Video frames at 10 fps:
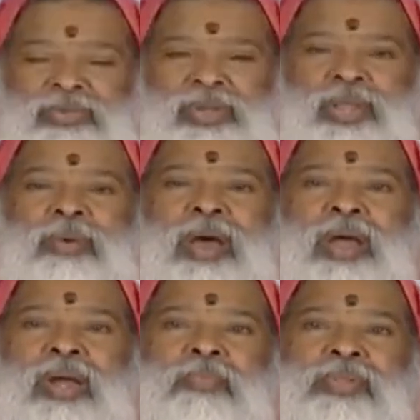శ్రీ
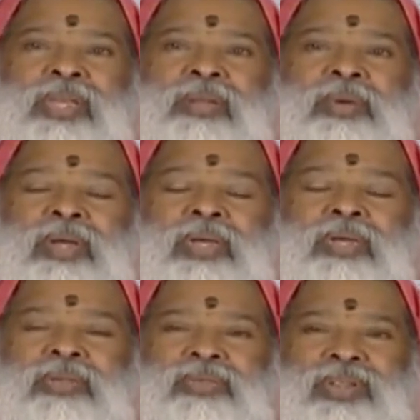మహాగణపతే నమ
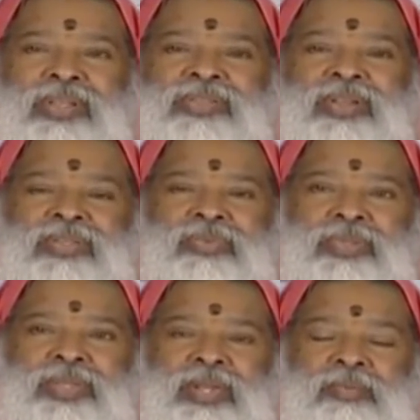శ్రీ
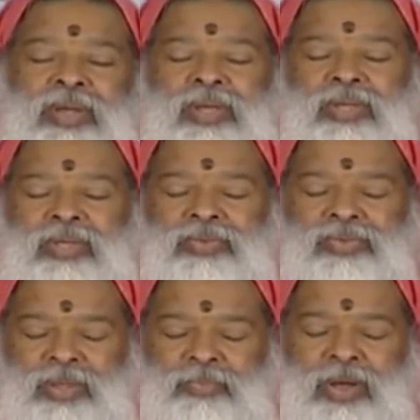సరస్వతి నమ
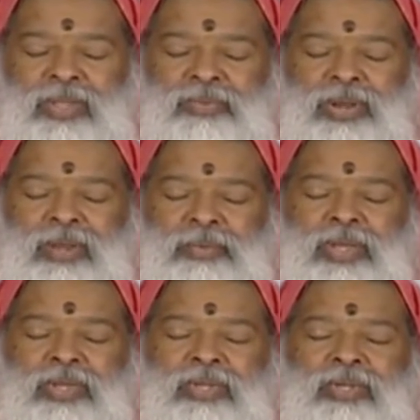శ్రీపాదవల్లభ
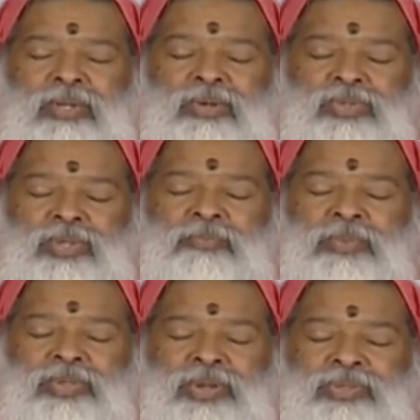
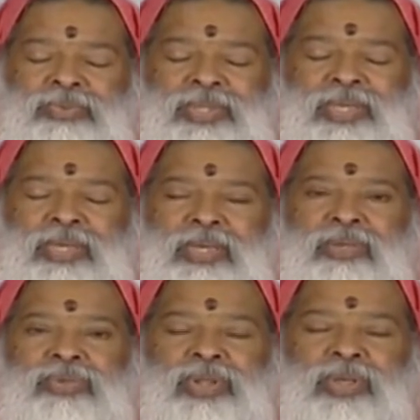నృసింహ సరస్వతి
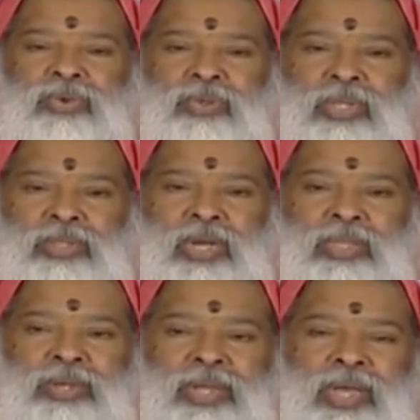శ్రీ గురు
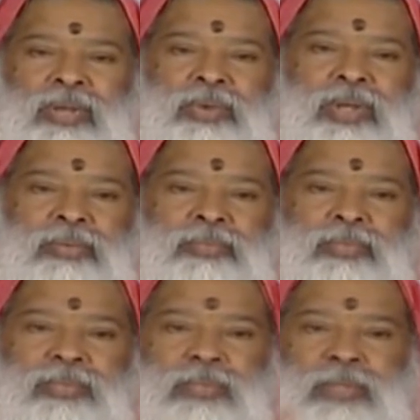దత్తాత్రేయ నమ
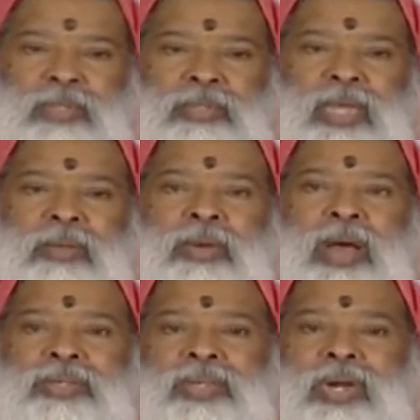
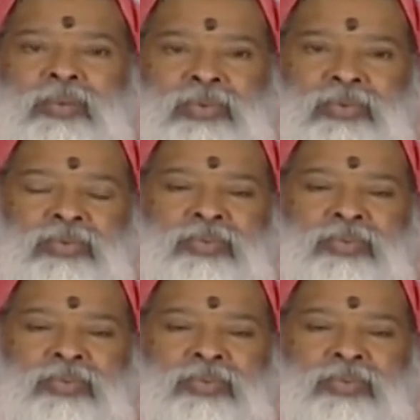ధర్మాచరణము